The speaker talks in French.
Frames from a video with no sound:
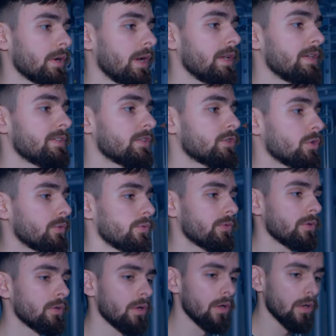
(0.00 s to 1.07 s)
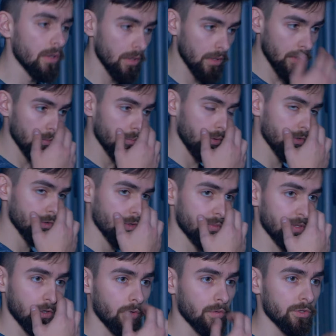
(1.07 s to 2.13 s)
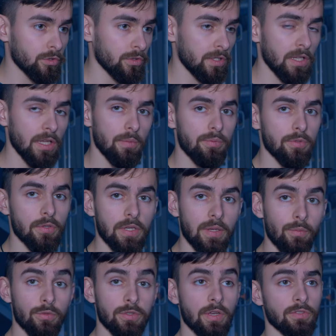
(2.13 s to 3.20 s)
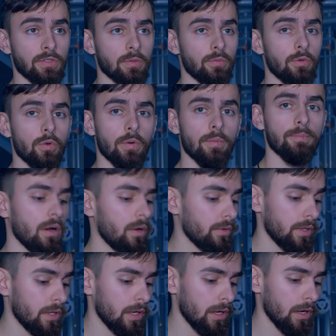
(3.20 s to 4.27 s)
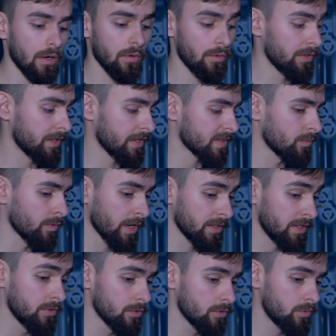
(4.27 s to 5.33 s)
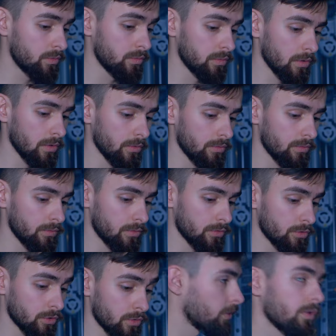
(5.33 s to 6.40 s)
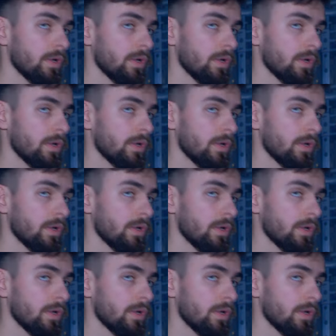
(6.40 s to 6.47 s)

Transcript: là, il s'échauffe. Pour que soit bien congestionné et puis que les muscles ressortent mieux. Quoi. là, on est, on est quasiment ready. Du coup, euh, faut juste que